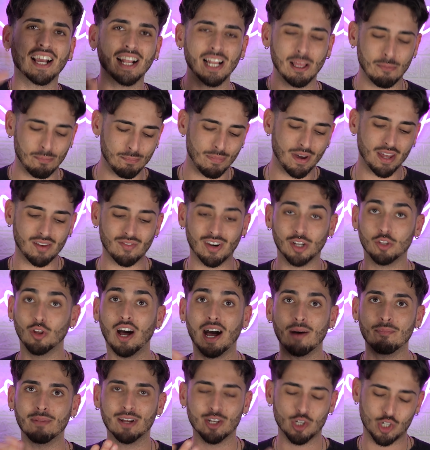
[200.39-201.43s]
clipper vado
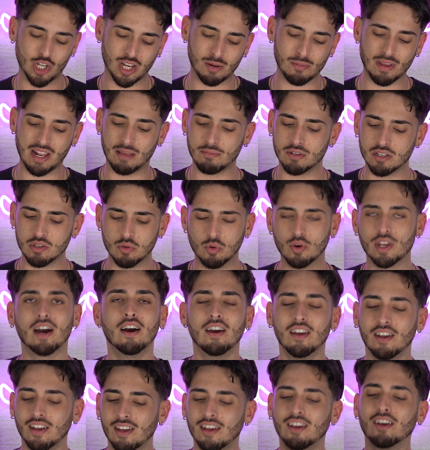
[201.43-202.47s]
a mangiarmi la misura.
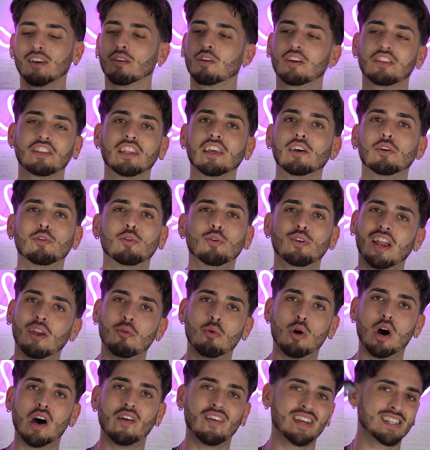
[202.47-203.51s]
Quindi una
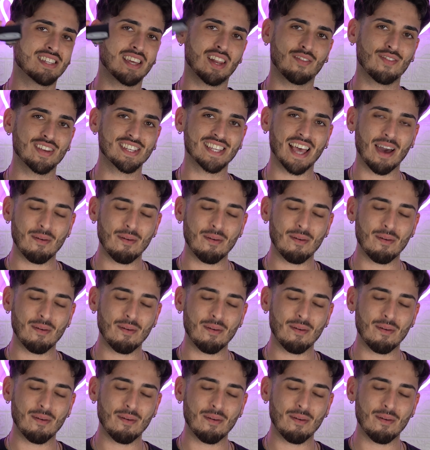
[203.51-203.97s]
nuova serve